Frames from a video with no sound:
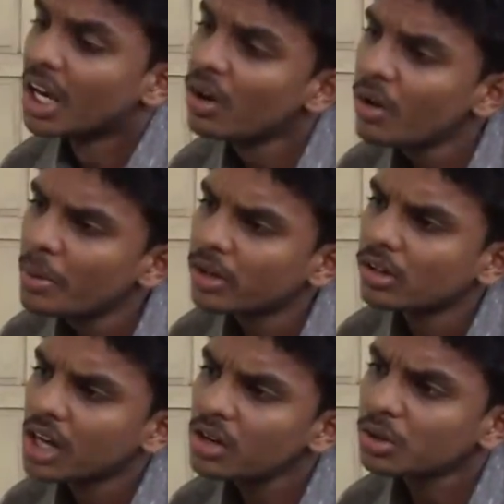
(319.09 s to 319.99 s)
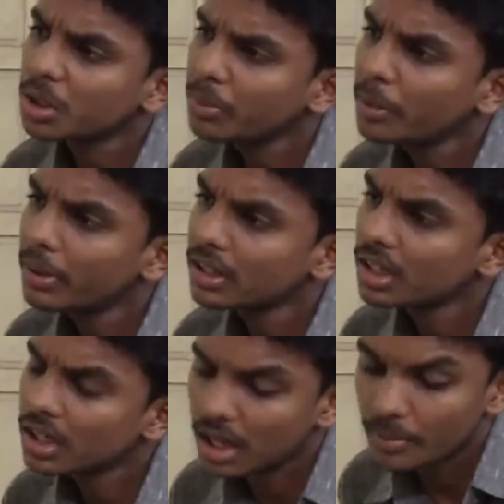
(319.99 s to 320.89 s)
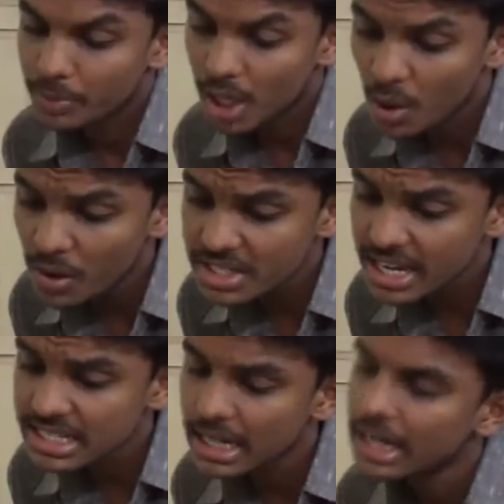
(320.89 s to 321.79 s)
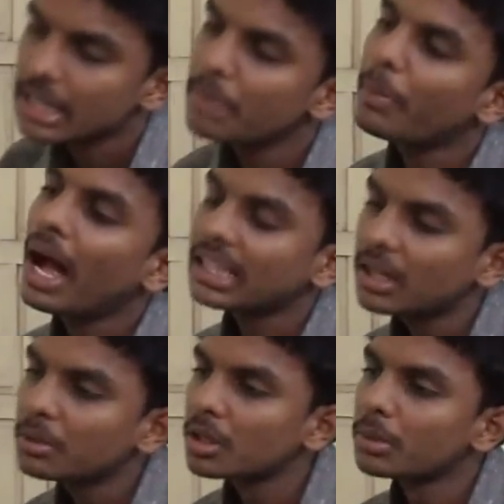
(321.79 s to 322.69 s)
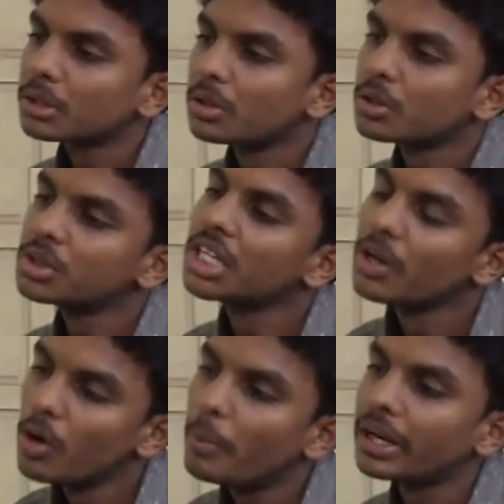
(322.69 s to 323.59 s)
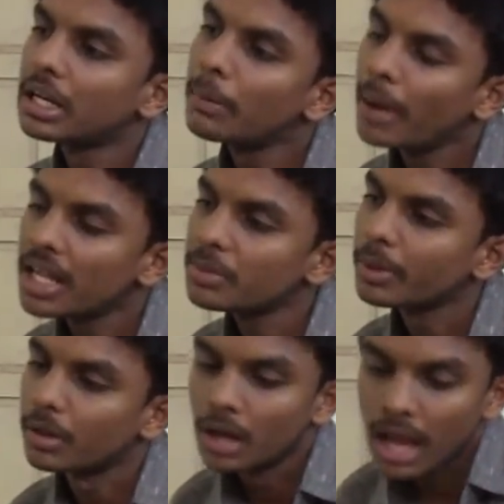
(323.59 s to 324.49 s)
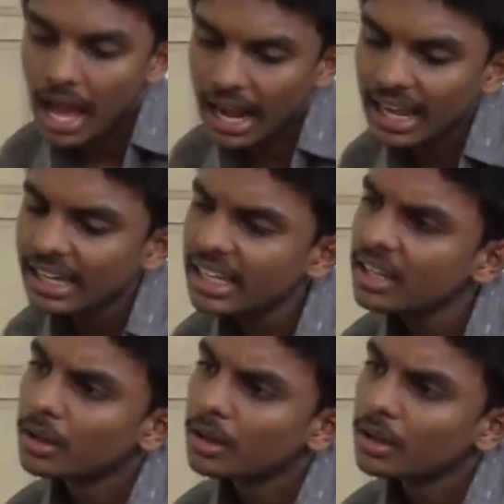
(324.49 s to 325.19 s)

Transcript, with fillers: యహో ఒక కొత్త పేరు పెడతాడట యహో సాక్షులు అనేది పాత నిబంధన భక్తులకు యహో పెట్టిన పాత పేరు అలాగే